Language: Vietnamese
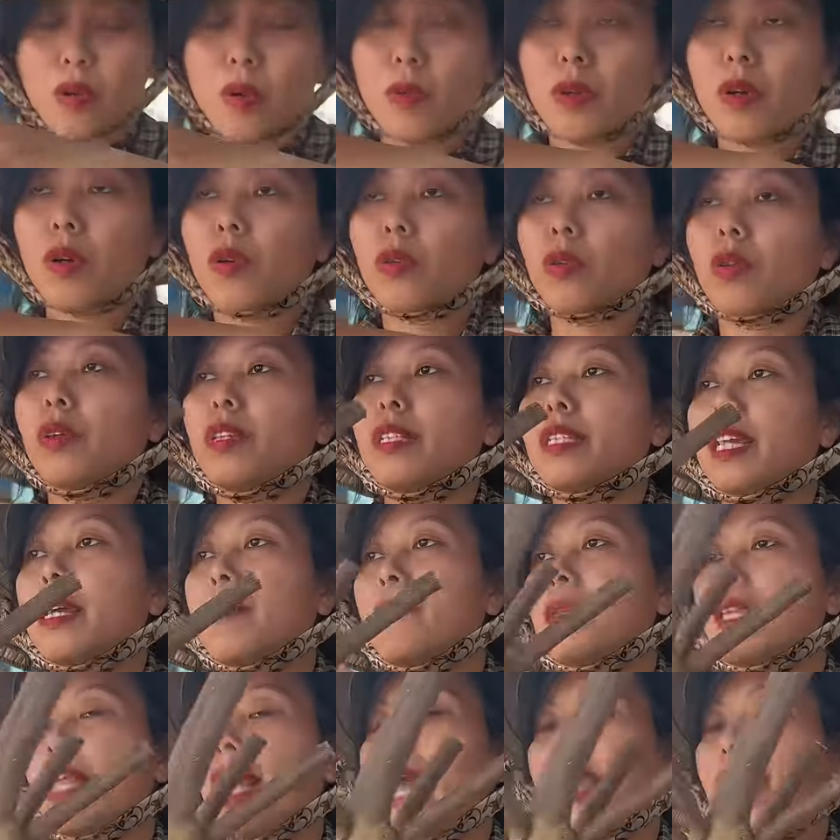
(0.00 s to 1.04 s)
lưu với cô chú anh chị
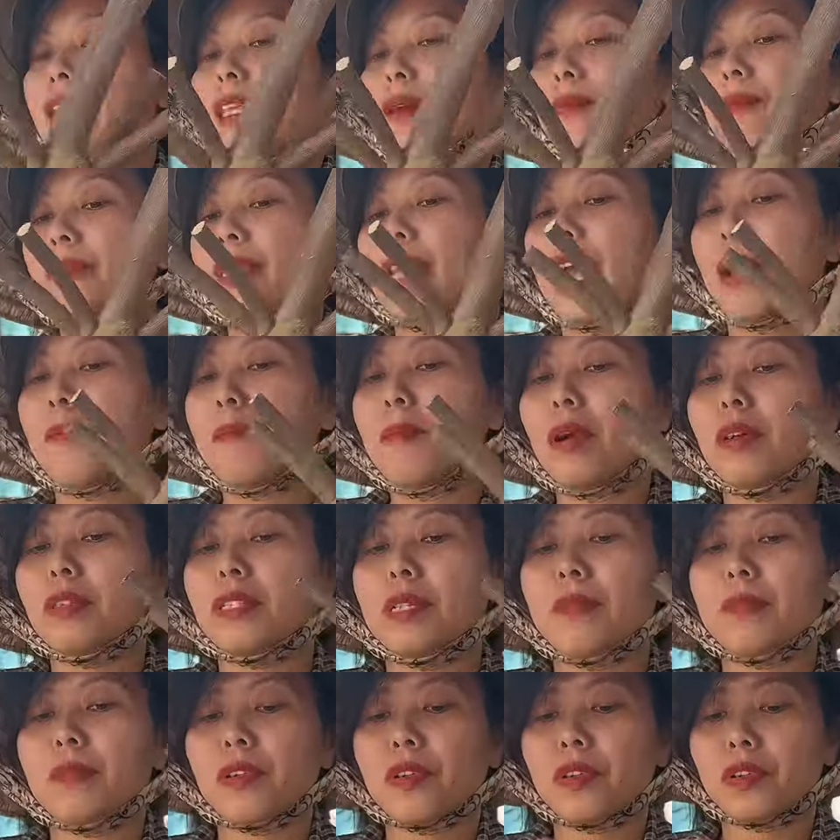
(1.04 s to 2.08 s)
mình 280 bao
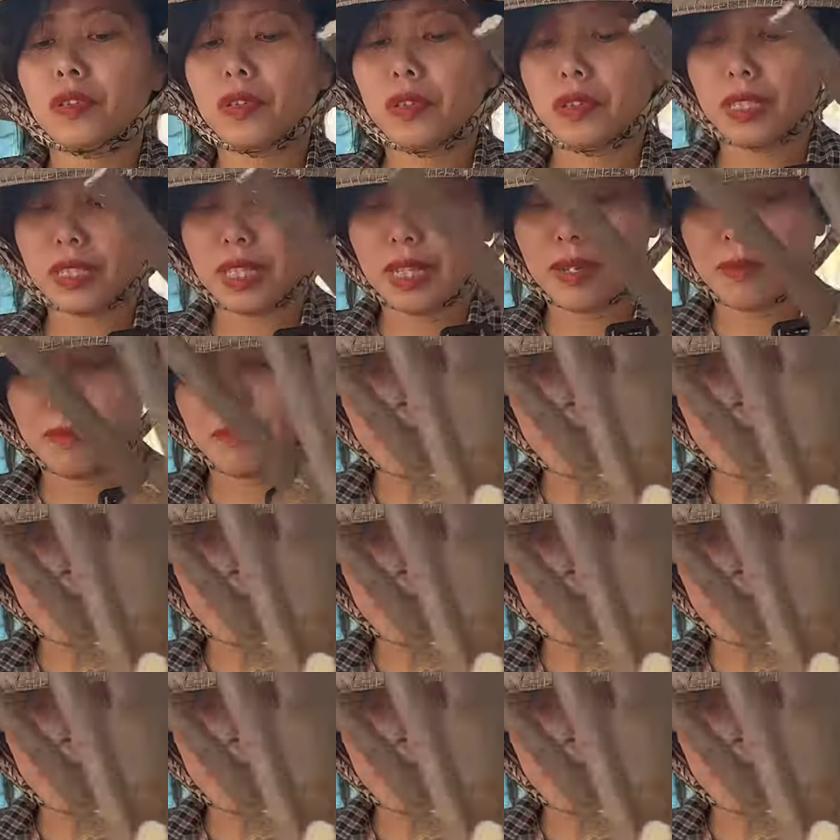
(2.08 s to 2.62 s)
ship nha cô chú anh chị.